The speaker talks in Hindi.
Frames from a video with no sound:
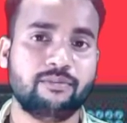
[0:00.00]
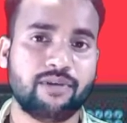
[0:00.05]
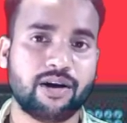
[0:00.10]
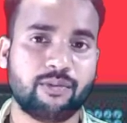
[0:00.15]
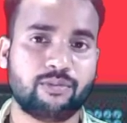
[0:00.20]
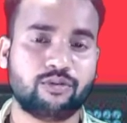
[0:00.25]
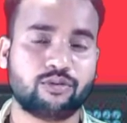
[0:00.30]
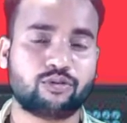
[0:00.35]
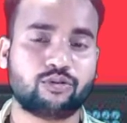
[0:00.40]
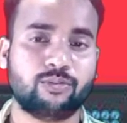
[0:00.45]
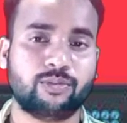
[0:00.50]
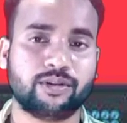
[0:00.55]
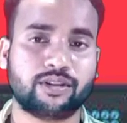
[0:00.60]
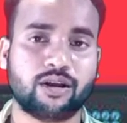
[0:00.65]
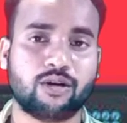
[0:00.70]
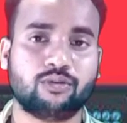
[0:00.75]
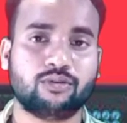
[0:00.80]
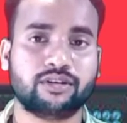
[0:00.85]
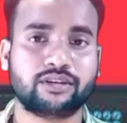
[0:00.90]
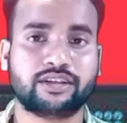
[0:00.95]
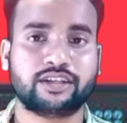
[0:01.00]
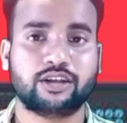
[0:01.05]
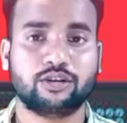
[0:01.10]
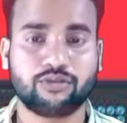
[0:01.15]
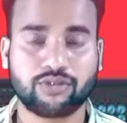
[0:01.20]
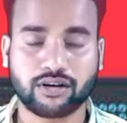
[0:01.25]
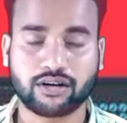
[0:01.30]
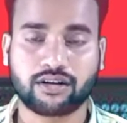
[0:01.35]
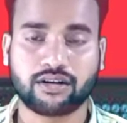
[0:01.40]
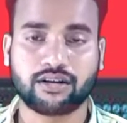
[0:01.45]
मैं आप लोग को बताऊँगा
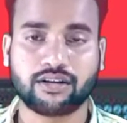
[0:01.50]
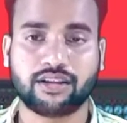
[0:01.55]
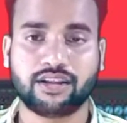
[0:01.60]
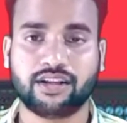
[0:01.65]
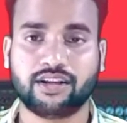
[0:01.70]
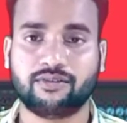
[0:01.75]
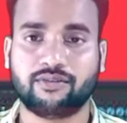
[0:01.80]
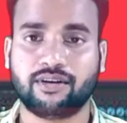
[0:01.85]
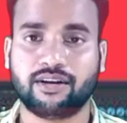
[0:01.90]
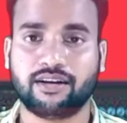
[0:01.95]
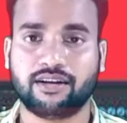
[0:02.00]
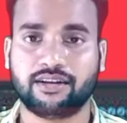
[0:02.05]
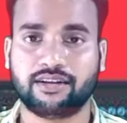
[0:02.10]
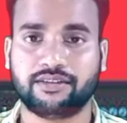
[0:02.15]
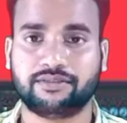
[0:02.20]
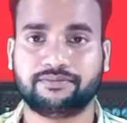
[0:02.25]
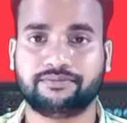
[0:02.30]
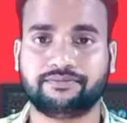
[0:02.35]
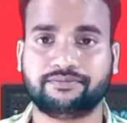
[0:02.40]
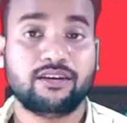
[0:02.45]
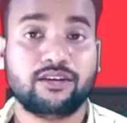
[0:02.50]
क्यों टक्कर देने वाला है